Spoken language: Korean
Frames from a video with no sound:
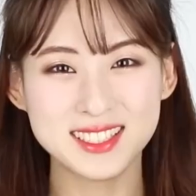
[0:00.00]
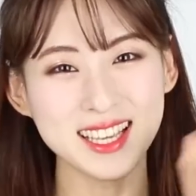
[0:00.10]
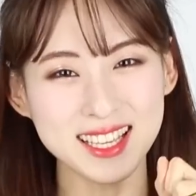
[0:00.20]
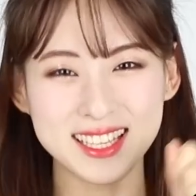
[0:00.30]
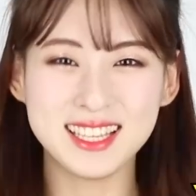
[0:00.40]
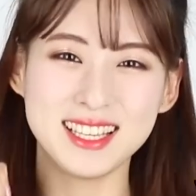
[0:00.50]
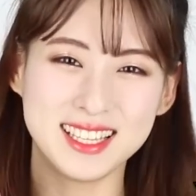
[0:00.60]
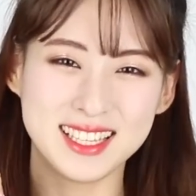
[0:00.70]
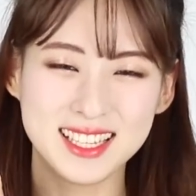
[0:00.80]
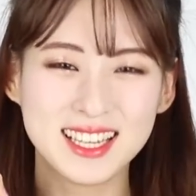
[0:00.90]

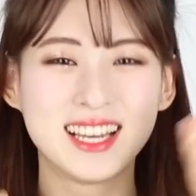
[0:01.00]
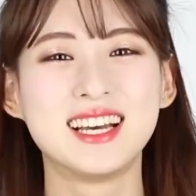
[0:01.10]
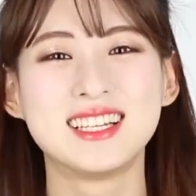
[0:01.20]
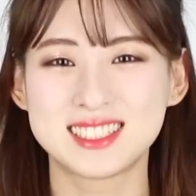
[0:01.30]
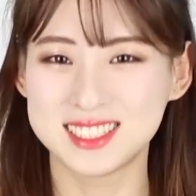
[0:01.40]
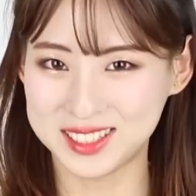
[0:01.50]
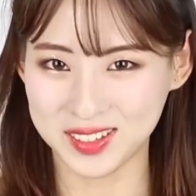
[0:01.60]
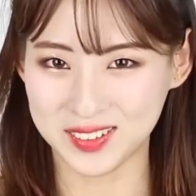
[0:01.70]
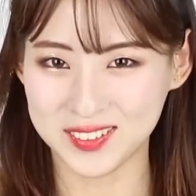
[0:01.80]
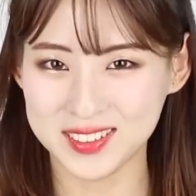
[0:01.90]
예!
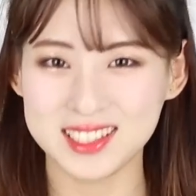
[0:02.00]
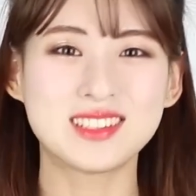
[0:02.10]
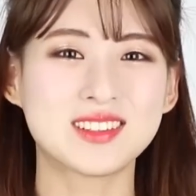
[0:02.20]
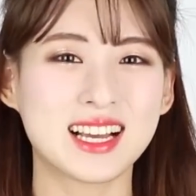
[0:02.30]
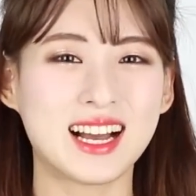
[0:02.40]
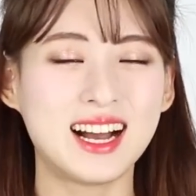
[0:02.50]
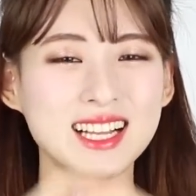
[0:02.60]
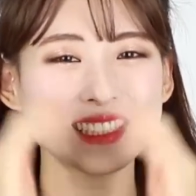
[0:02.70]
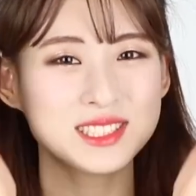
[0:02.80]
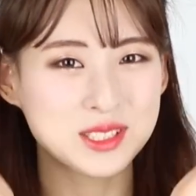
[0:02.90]
드디어 이렇게
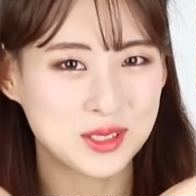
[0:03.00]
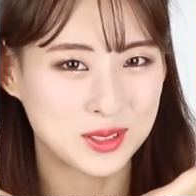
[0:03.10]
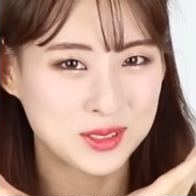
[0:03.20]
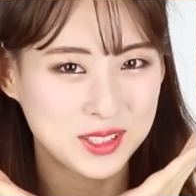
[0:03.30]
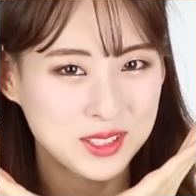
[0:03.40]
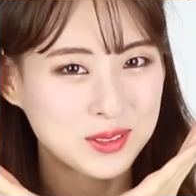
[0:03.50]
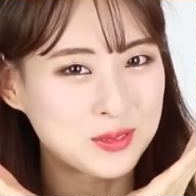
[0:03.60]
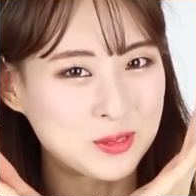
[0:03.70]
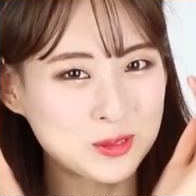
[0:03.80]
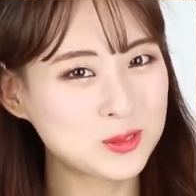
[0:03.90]
강아지처럼
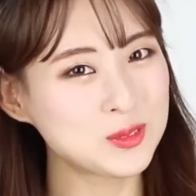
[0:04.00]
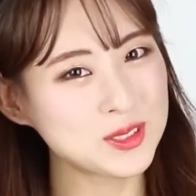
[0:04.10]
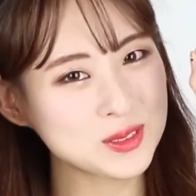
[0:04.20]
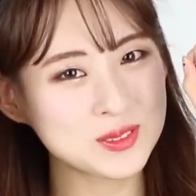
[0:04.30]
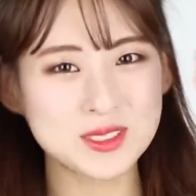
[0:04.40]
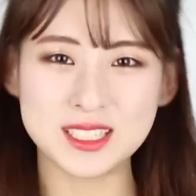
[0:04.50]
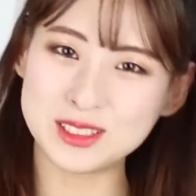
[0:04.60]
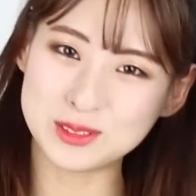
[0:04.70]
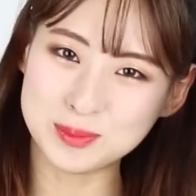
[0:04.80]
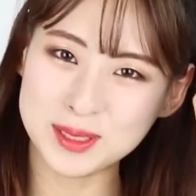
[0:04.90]
귀엽고 동글동글한
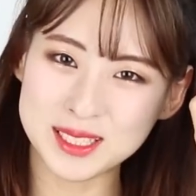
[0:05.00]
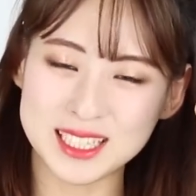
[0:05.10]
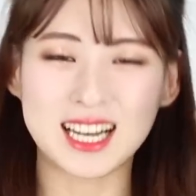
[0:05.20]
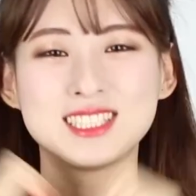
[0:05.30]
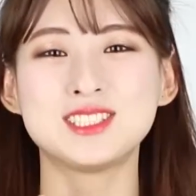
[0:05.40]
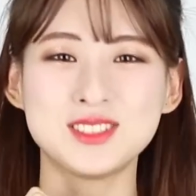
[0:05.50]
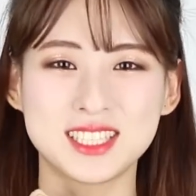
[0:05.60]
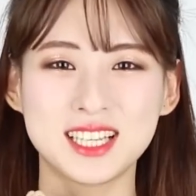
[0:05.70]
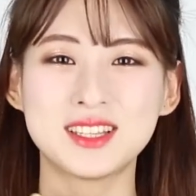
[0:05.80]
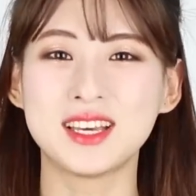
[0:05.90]
눈매를 가질 수
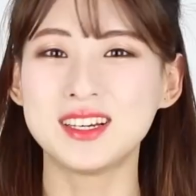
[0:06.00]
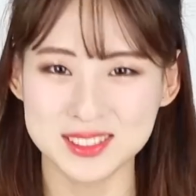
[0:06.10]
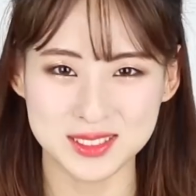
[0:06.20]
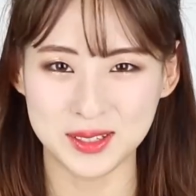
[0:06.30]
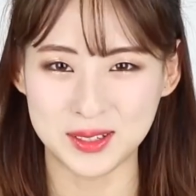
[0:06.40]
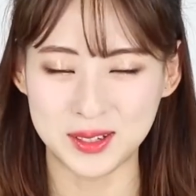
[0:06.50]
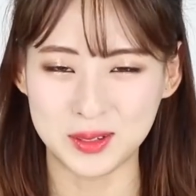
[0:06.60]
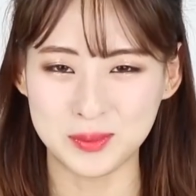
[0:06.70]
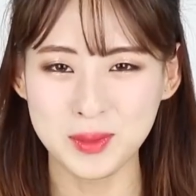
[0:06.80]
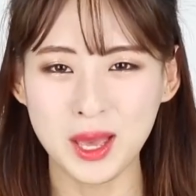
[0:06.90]
있게
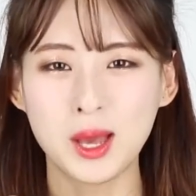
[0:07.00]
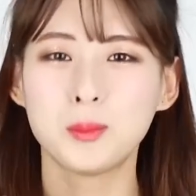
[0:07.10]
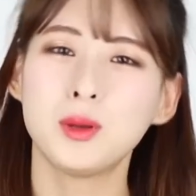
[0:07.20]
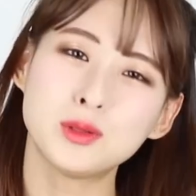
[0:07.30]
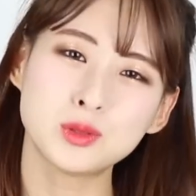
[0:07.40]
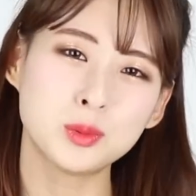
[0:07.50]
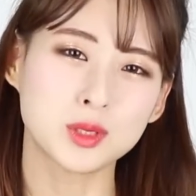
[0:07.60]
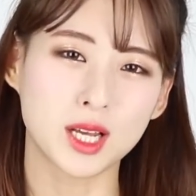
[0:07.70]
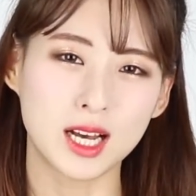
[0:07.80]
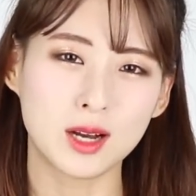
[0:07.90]
되었어요.
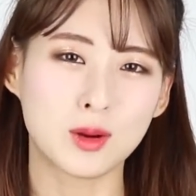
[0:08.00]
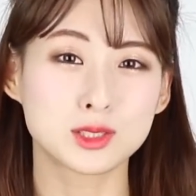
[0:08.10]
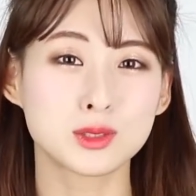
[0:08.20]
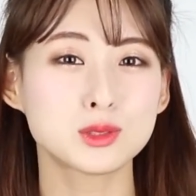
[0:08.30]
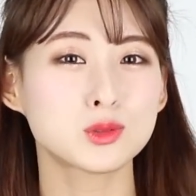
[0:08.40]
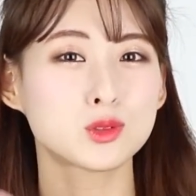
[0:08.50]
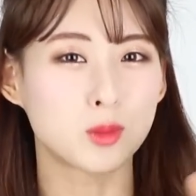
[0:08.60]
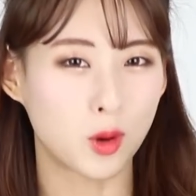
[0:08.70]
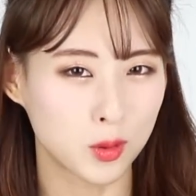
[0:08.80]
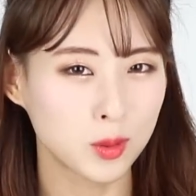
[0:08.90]
평소보다 과정이 조금
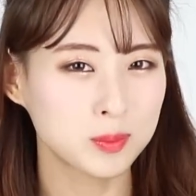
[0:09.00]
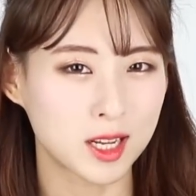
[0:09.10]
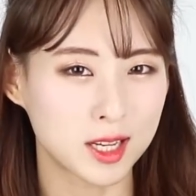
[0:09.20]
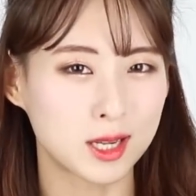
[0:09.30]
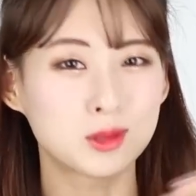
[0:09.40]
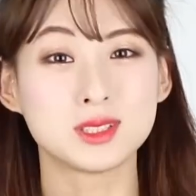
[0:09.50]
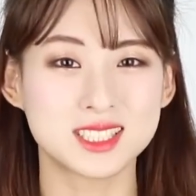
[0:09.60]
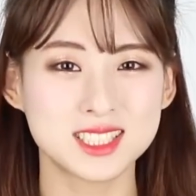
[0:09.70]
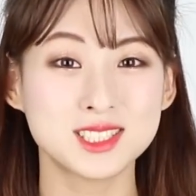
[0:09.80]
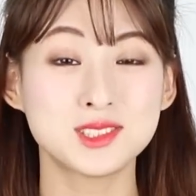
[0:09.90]
어렵다라고
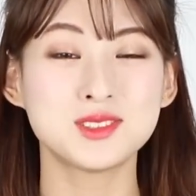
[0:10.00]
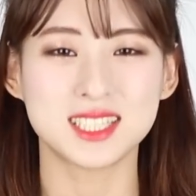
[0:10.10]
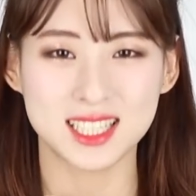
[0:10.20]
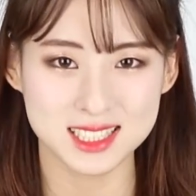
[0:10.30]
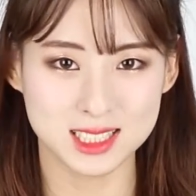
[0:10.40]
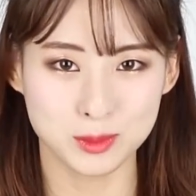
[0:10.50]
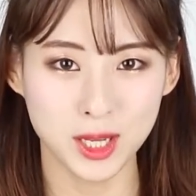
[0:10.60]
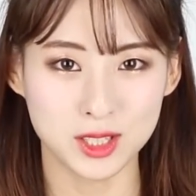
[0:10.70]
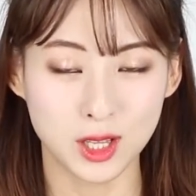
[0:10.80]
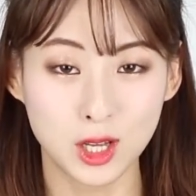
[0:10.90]
느끼실 수는
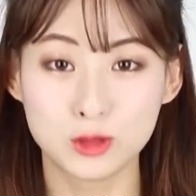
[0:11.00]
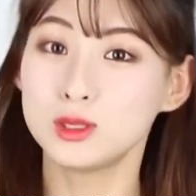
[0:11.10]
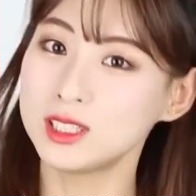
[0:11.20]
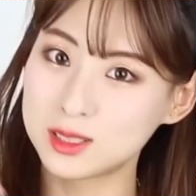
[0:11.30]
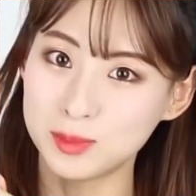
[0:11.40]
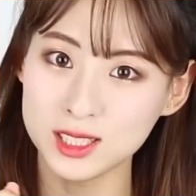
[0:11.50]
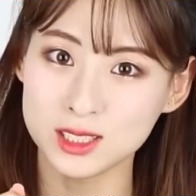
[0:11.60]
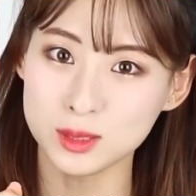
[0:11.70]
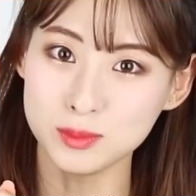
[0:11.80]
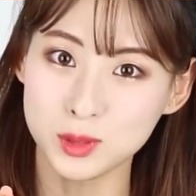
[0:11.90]
있겠지만 우리
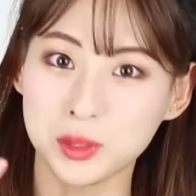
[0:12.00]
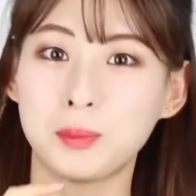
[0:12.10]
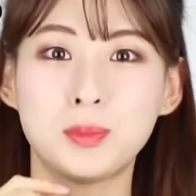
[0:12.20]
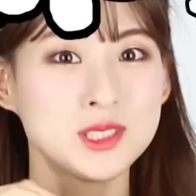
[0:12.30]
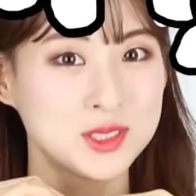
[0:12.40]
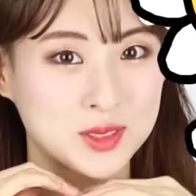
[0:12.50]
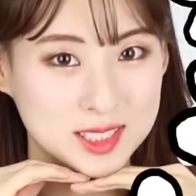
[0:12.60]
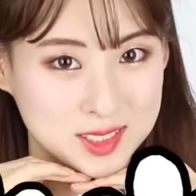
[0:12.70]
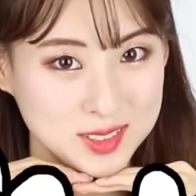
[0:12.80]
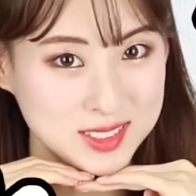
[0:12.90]
그만큼 더 예뻐진
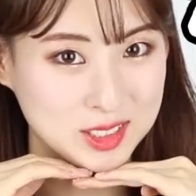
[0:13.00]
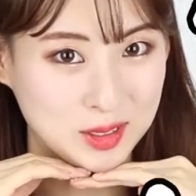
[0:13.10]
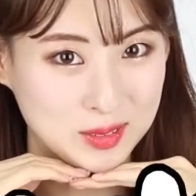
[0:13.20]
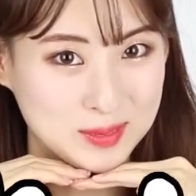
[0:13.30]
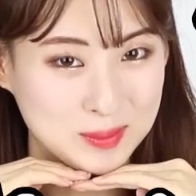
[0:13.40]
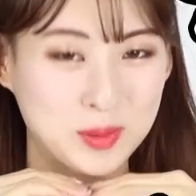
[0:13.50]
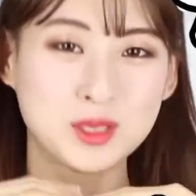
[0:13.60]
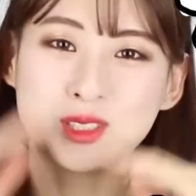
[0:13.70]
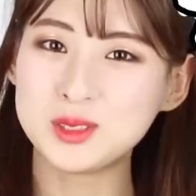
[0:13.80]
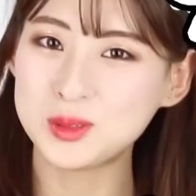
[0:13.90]
거겠죠? 그쵸?
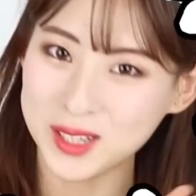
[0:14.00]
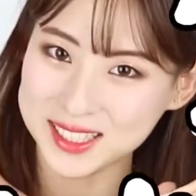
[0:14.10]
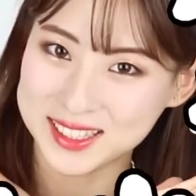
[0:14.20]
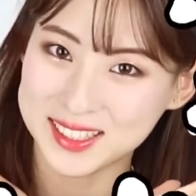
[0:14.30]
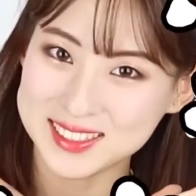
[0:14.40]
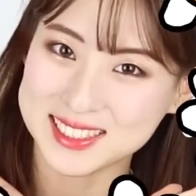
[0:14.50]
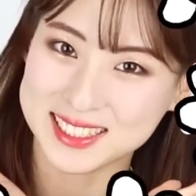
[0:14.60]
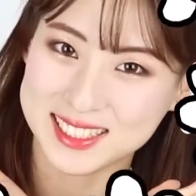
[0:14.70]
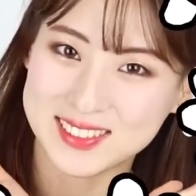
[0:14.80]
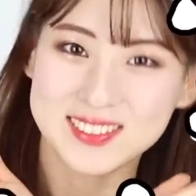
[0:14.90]
변신도 확
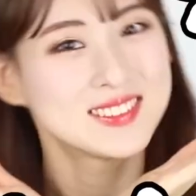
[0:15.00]
되었잖아요.